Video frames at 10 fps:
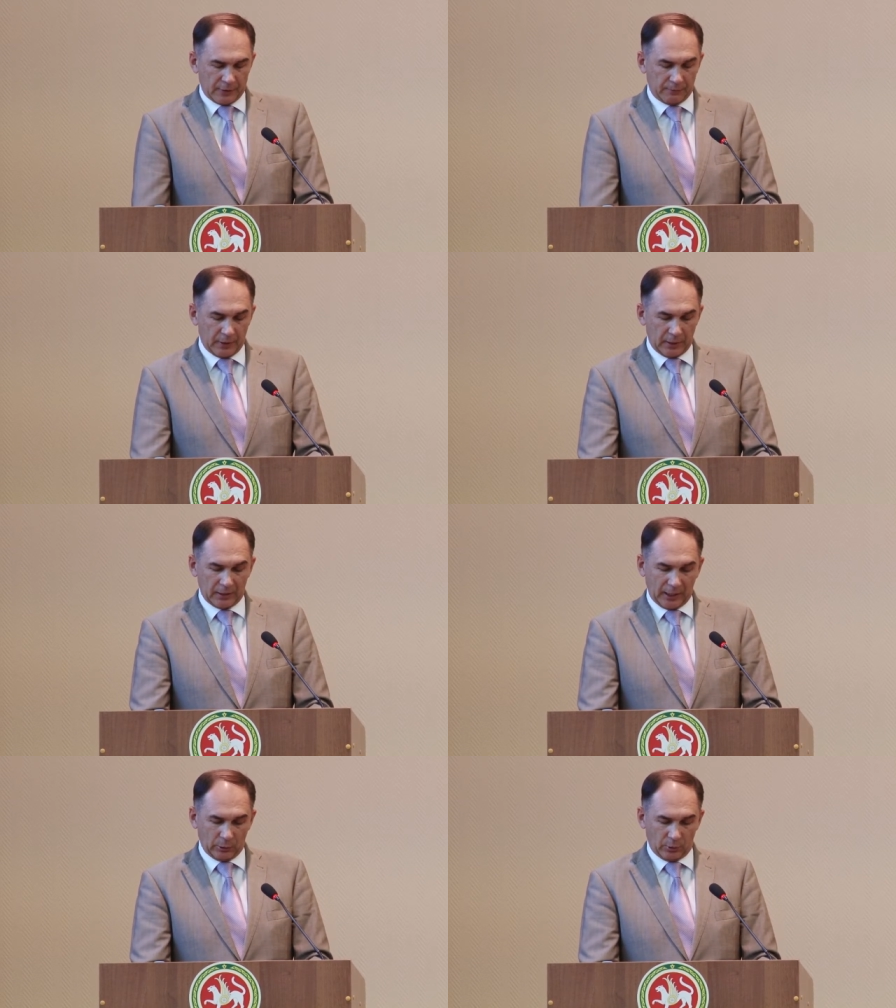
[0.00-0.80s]
в
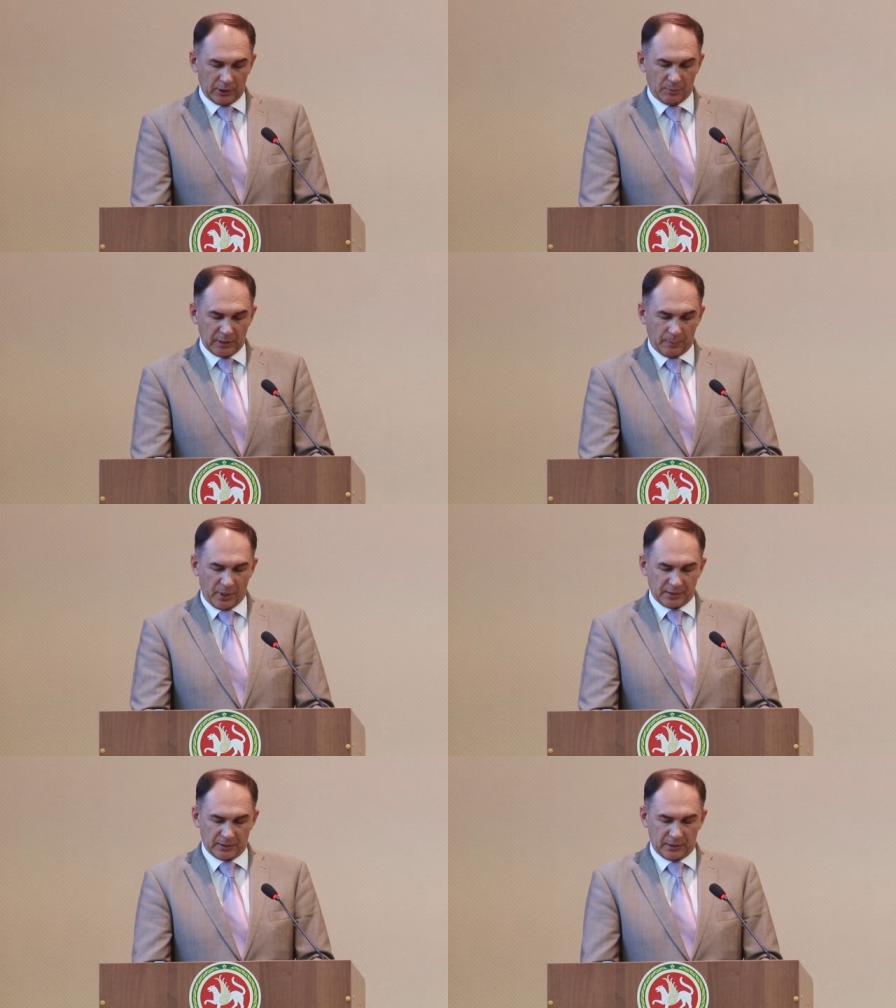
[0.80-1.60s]
сфере экологии,
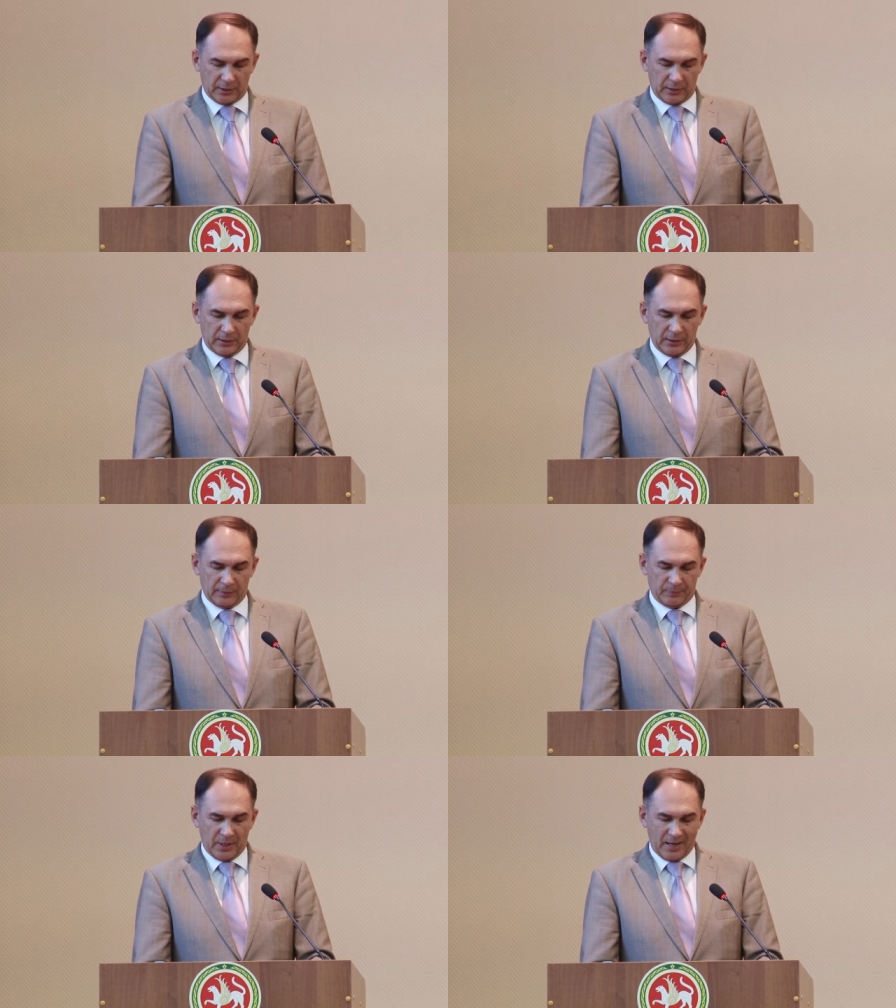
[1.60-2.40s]
безопасности
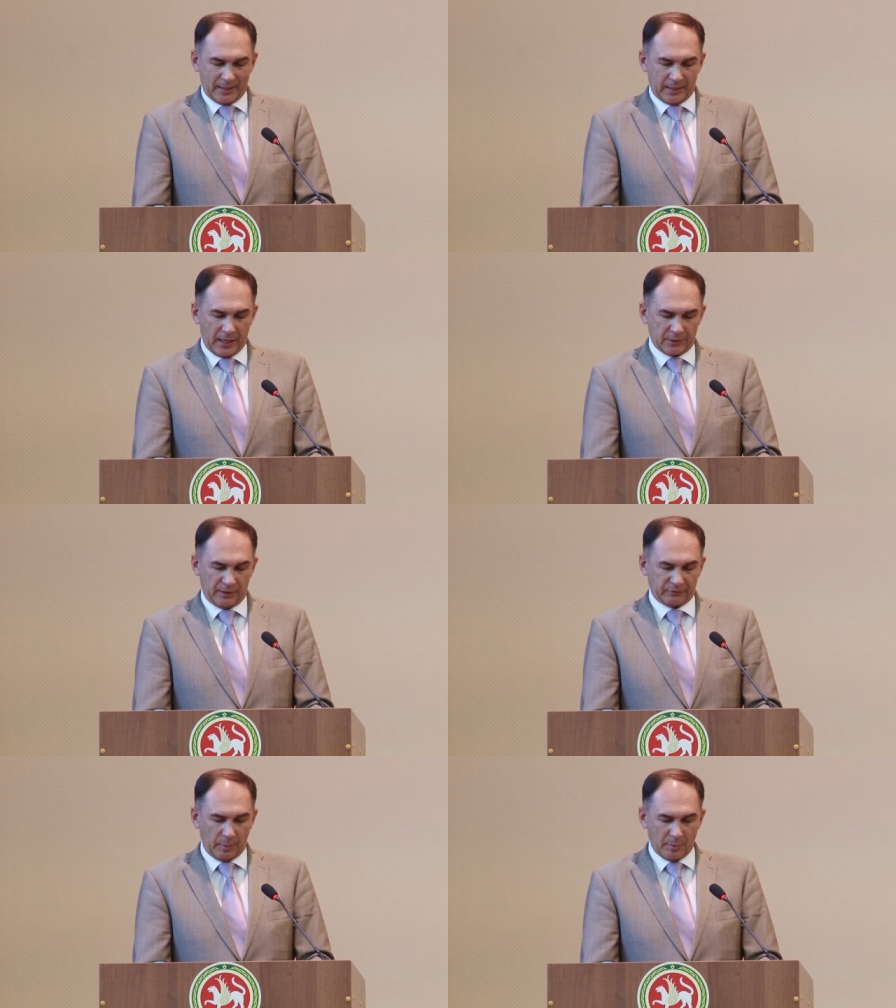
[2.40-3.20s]
и
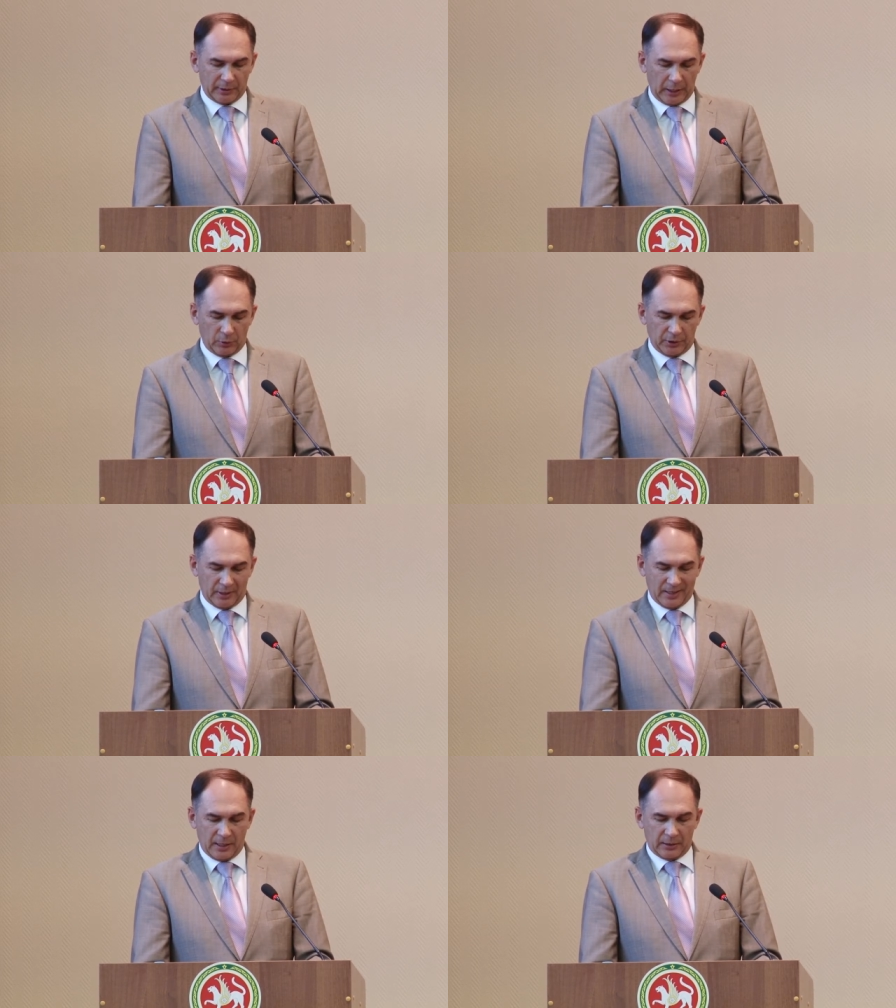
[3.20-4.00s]
качественной автомобильной дороги
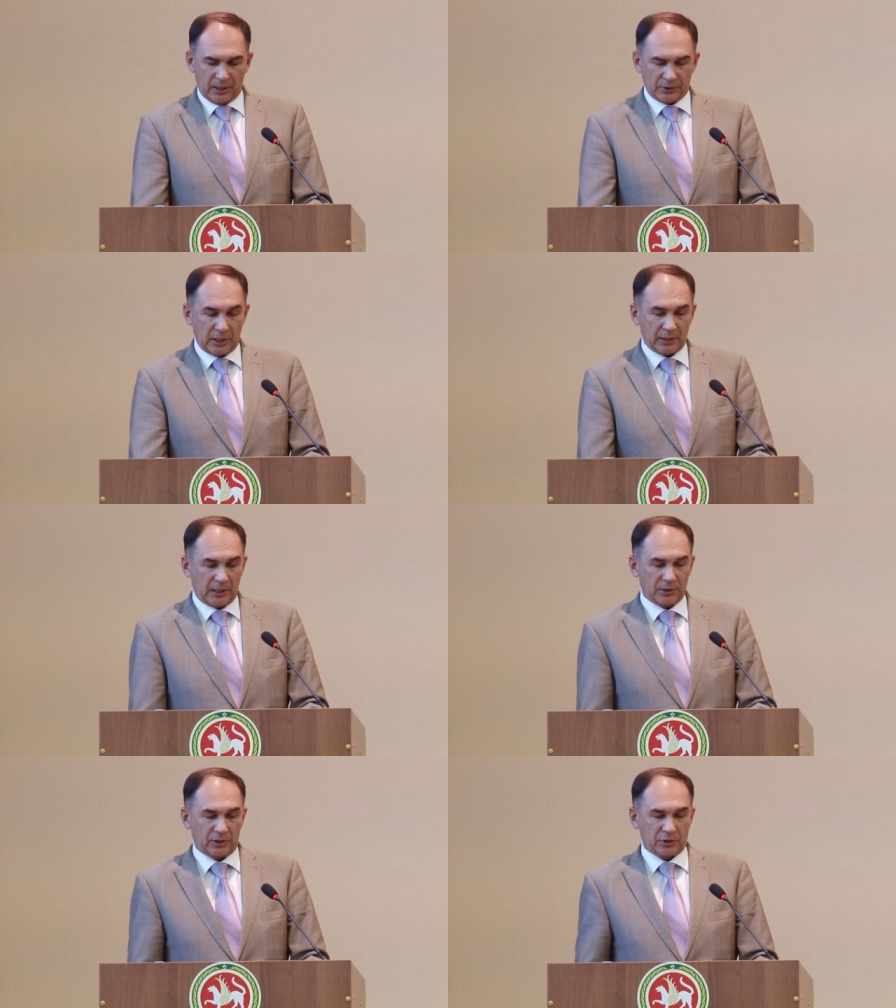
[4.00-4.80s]
начальник
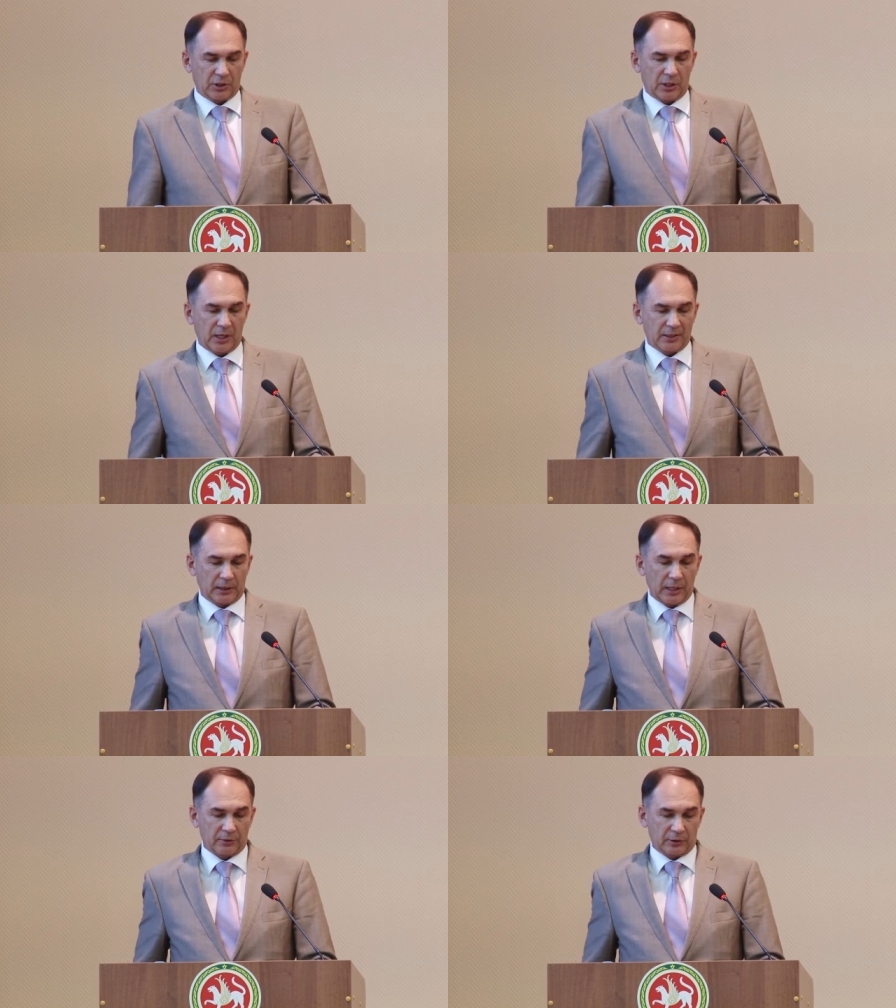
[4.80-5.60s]
отдела ЖКХ,
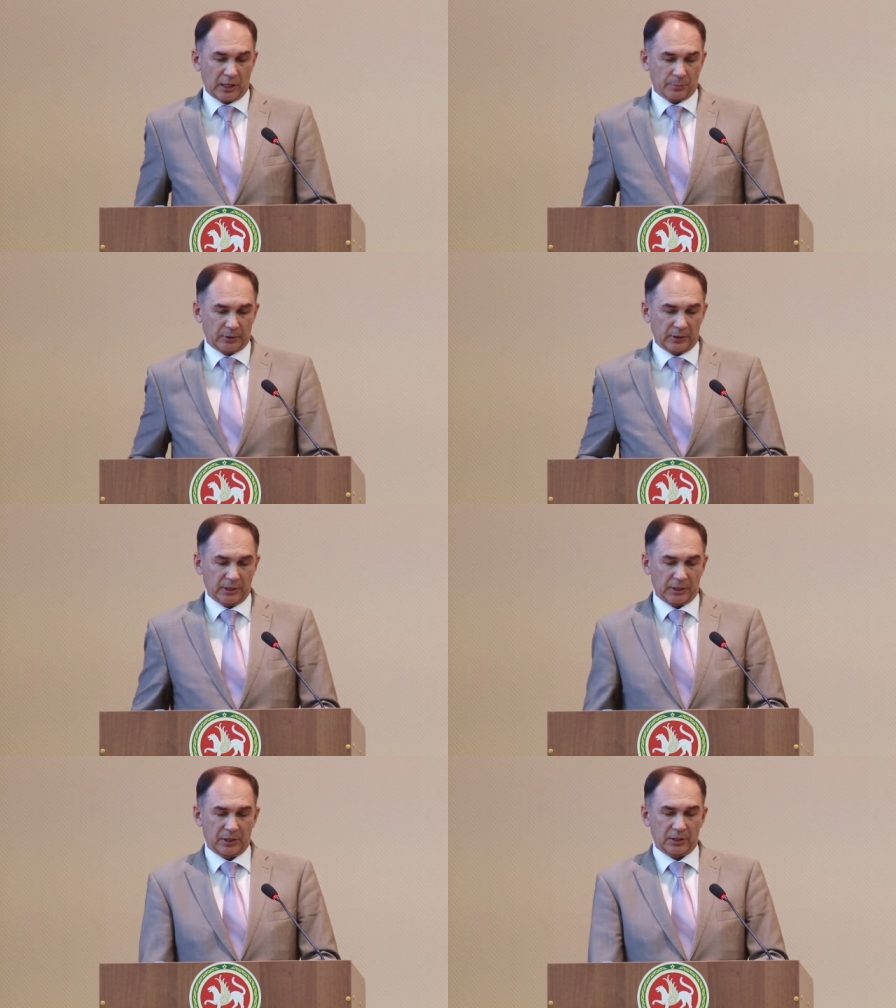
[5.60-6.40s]
строительства, транспорта,
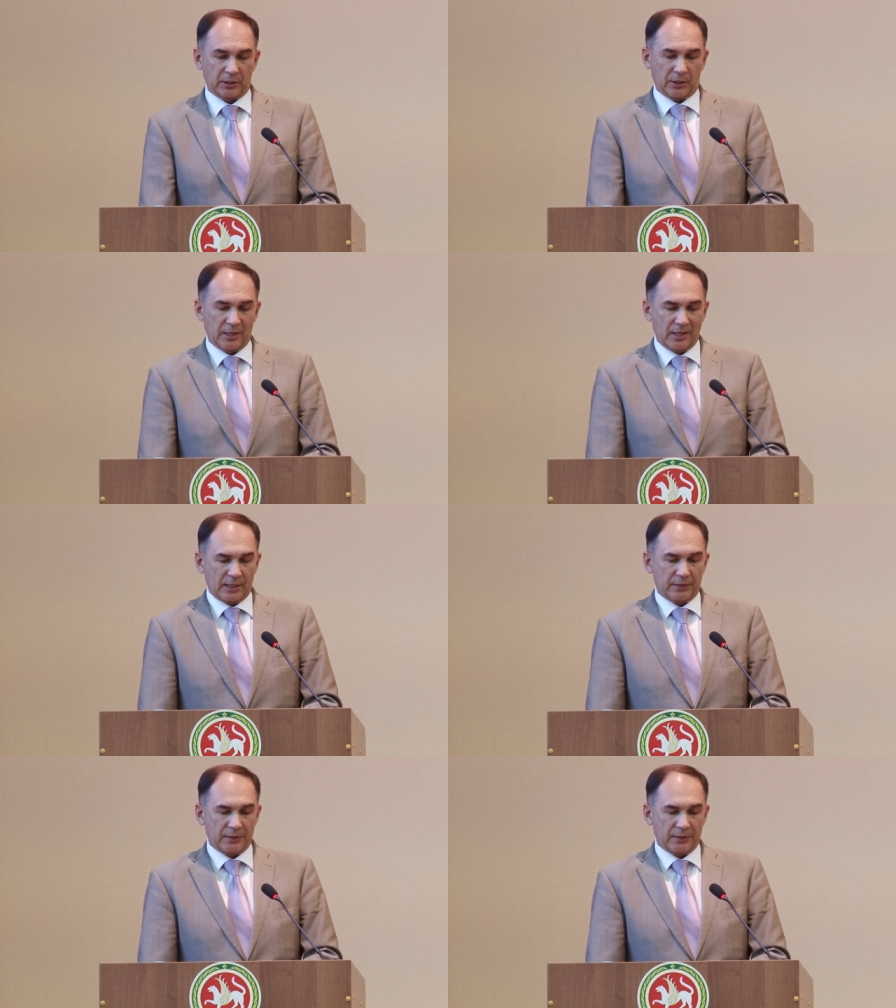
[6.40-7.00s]
энергетики,